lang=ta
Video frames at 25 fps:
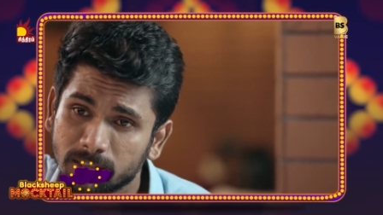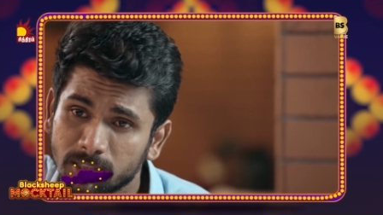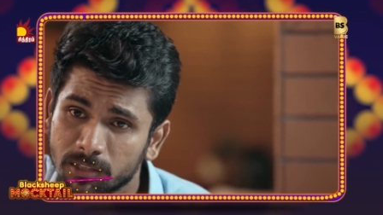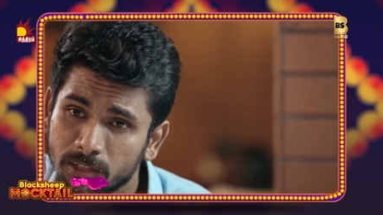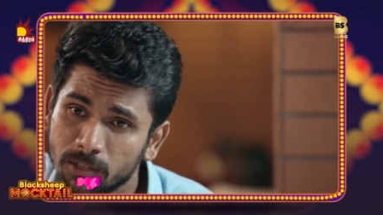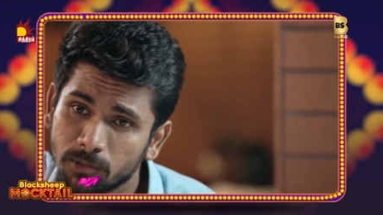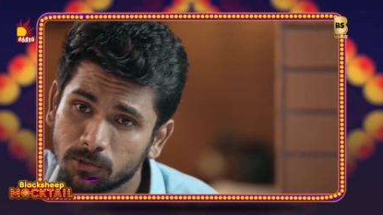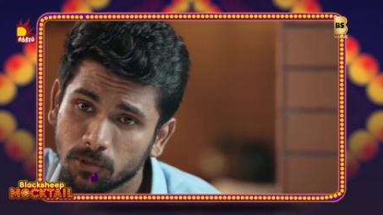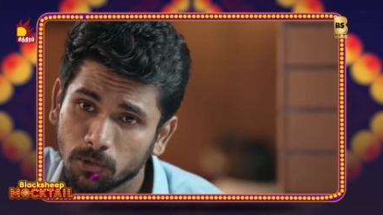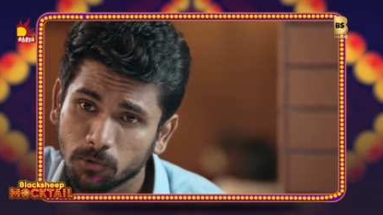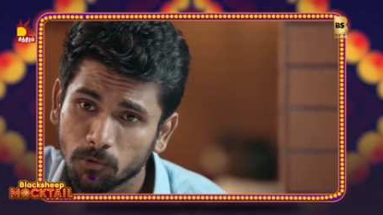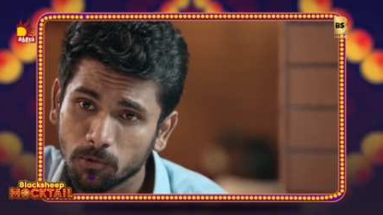வசதி
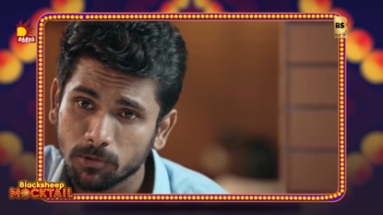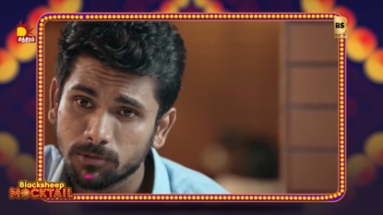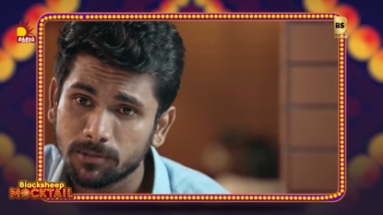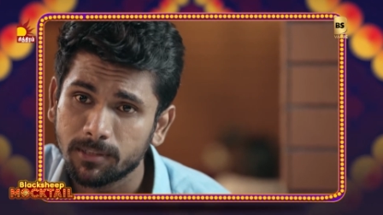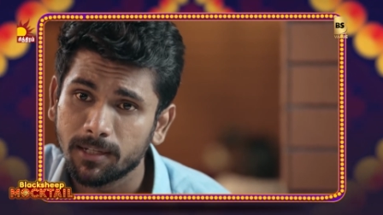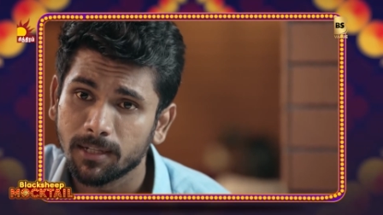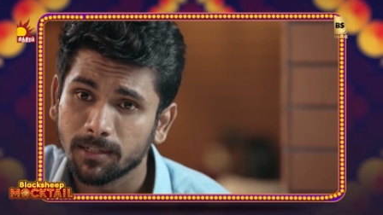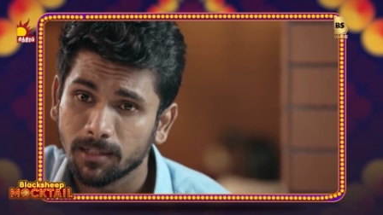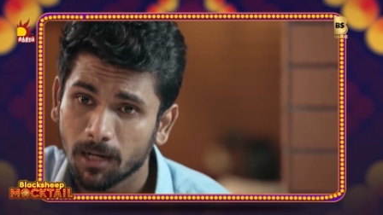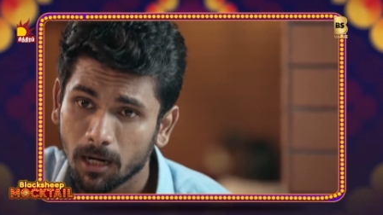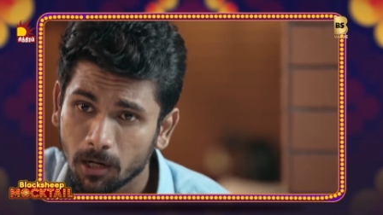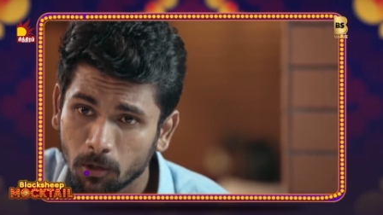சந்தோஷத்தை
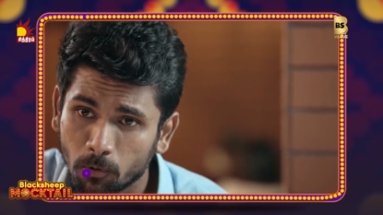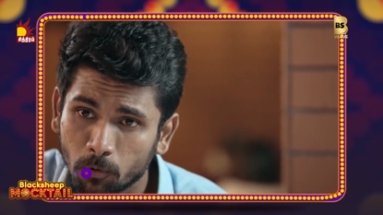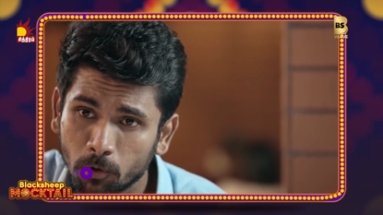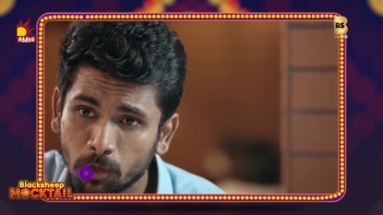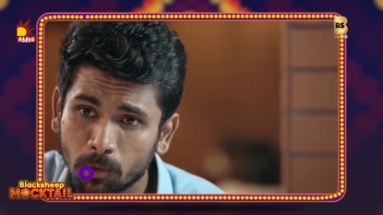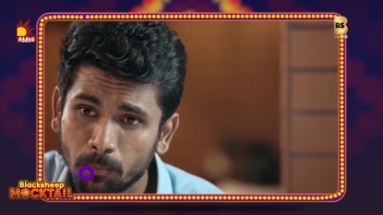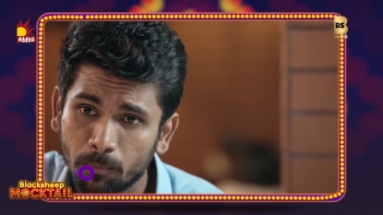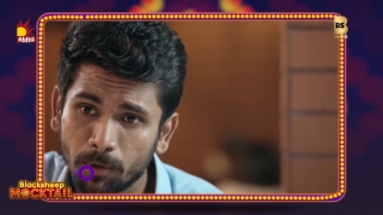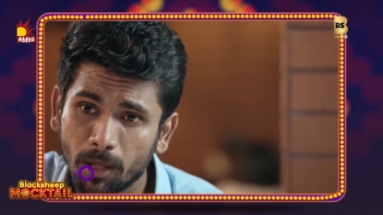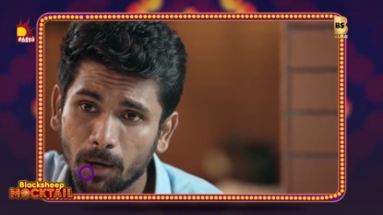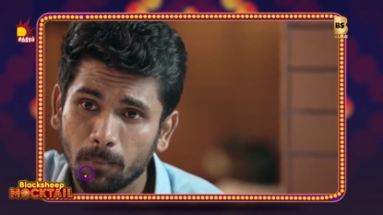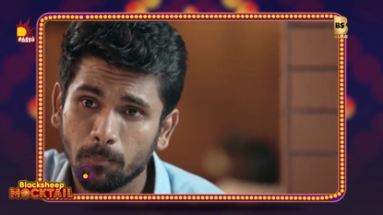என்னால் கொடுக்க
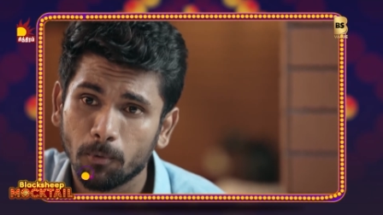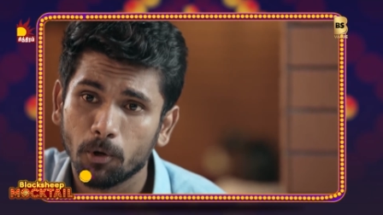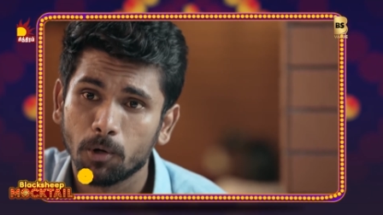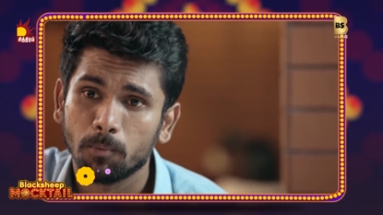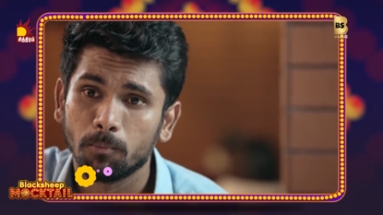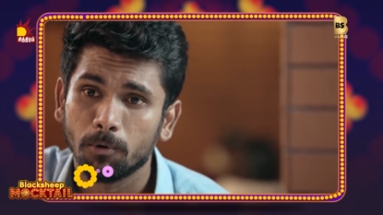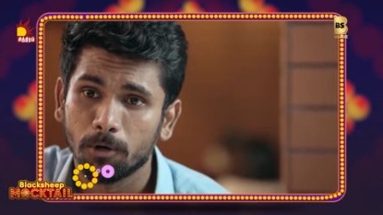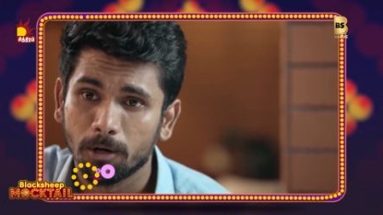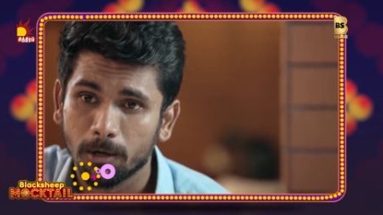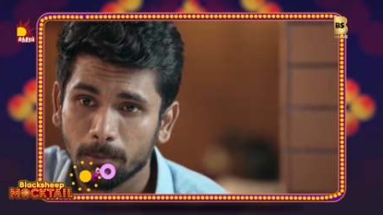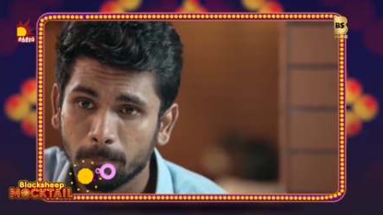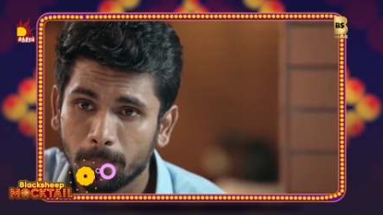முடியாமல் போயிடுமான்ற
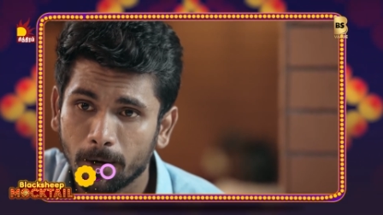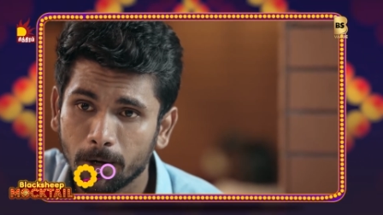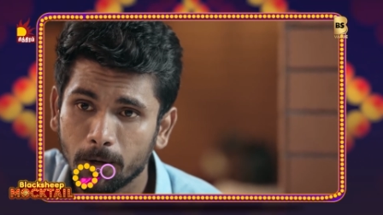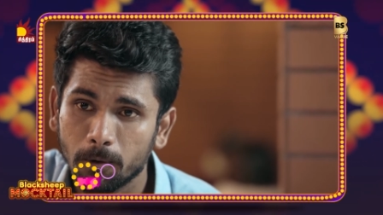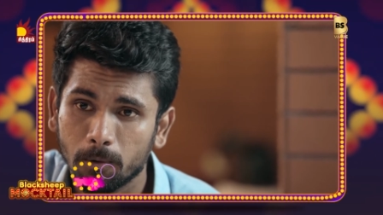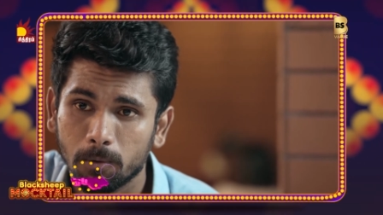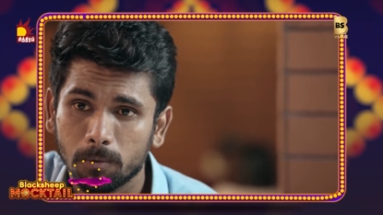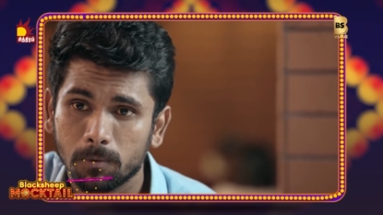பயம்